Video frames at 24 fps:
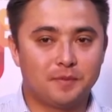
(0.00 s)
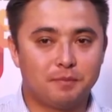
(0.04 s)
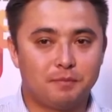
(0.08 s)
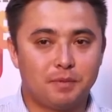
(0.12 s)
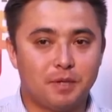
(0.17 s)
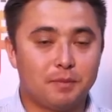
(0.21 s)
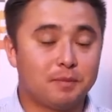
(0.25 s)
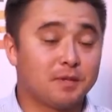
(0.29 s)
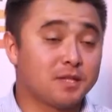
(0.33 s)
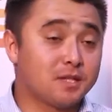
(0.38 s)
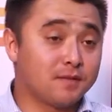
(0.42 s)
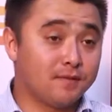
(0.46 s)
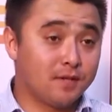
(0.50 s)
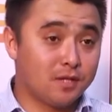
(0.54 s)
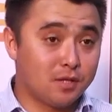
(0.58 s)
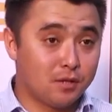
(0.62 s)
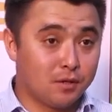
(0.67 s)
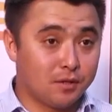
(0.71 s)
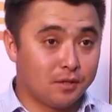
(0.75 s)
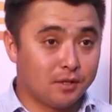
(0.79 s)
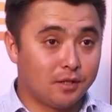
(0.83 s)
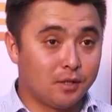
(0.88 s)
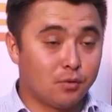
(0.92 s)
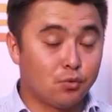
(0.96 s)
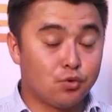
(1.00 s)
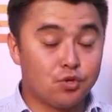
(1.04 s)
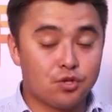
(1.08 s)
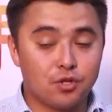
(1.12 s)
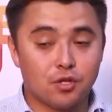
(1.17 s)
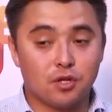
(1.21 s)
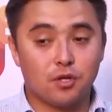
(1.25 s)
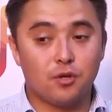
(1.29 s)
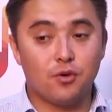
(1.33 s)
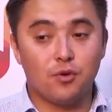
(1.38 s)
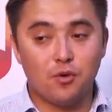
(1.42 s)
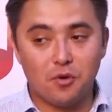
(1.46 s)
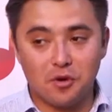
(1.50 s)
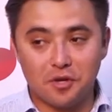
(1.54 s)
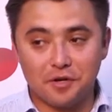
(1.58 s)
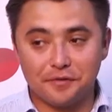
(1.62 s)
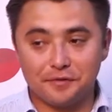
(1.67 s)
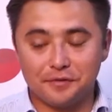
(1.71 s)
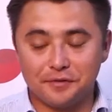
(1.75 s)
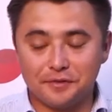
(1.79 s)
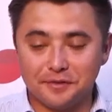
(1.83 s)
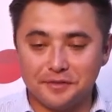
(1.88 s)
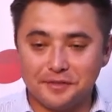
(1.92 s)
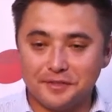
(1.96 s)
по образованию она научный
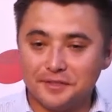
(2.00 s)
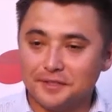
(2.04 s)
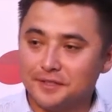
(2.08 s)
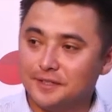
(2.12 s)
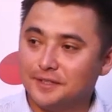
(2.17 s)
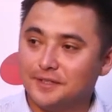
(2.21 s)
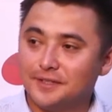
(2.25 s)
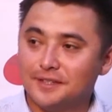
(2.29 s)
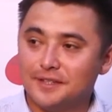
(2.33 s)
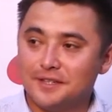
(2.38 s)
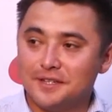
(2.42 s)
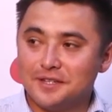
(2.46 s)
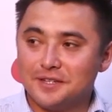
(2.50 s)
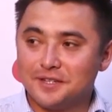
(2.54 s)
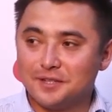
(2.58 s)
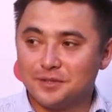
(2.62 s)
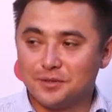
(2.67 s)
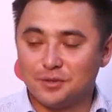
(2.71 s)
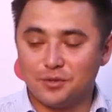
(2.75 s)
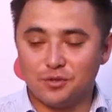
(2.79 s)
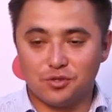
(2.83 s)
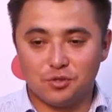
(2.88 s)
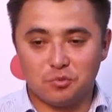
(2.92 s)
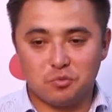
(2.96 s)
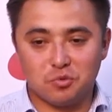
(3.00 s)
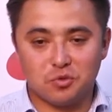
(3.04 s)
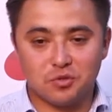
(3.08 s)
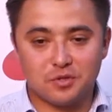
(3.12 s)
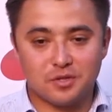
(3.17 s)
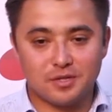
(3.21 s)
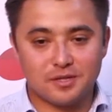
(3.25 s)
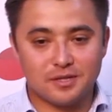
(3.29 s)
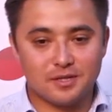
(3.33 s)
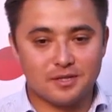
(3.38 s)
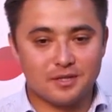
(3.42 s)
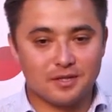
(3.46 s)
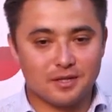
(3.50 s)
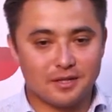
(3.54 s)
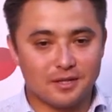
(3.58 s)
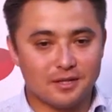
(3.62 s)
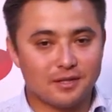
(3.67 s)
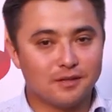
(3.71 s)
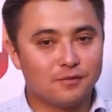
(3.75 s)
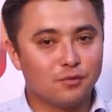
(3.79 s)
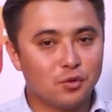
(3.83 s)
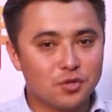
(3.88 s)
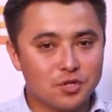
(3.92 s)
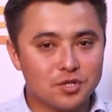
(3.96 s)
географ. Что еще могу сказать? Такая
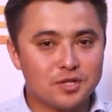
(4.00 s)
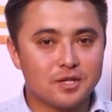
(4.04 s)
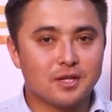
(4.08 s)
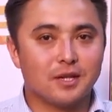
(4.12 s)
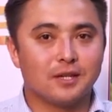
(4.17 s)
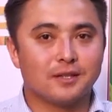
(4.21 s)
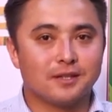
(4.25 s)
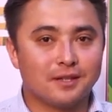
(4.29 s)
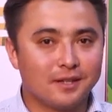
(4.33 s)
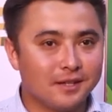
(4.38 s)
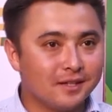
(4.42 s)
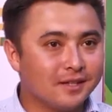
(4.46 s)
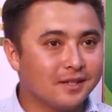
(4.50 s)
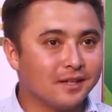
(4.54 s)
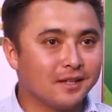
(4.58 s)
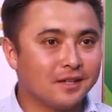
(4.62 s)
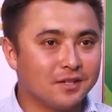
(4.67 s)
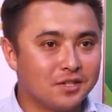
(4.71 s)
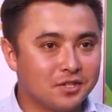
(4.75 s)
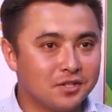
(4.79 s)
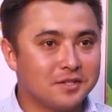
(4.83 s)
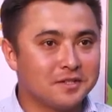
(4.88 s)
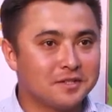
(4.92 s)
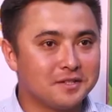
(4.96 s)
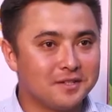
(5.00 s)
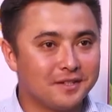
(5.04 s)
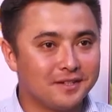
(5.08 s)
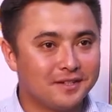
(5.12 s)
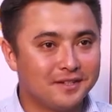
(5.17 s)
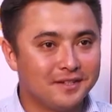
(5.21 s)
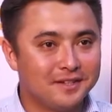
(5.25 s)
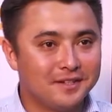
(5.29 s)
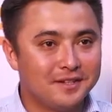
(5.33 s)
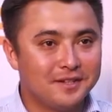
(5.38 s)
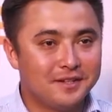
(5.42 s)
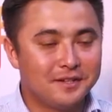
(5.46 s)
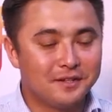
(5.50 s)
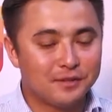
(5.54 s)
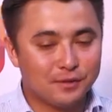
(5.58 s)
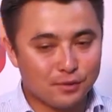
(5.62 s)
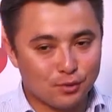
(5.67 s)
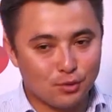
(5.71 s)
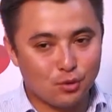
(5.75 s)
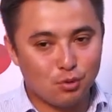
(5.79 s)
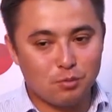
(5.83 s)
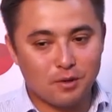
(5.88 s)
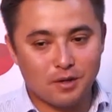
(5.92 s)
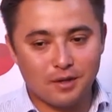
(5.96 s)
творческая, открытая личность.
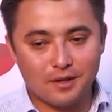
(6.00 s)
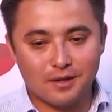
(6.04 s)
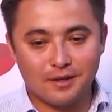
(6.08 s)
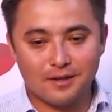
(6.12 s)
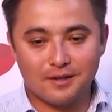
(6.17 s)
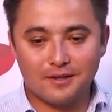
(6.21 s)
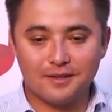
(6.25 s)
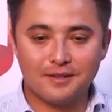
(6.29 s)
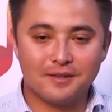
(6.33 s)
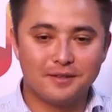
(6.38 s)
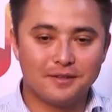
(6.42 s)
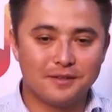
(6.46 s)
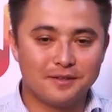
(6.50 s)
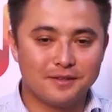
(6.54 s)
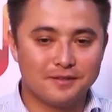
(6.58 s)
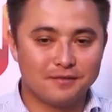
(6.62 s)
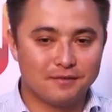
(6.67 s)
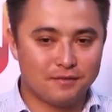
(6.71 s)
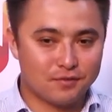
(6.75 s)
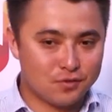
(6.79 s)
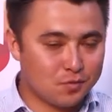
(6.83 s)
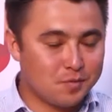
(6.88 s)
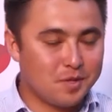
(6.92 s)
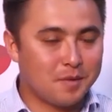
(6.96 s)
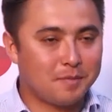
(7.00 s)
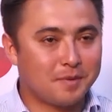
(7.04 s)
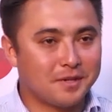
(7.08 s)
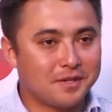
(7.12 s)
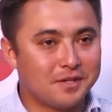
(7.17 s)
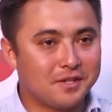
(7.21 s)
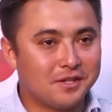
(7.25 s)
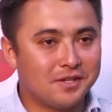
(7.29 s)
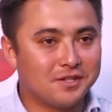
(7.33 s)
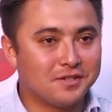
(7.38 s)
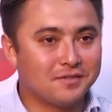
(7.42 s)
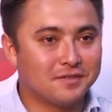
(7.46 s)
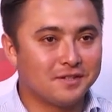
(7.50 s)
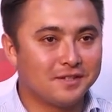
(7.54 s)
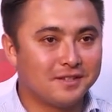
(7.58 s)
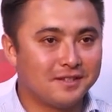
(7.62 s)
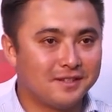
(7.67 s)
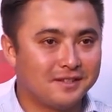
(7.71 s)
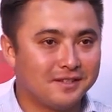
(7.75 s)
Добрая, все меня поддерживает.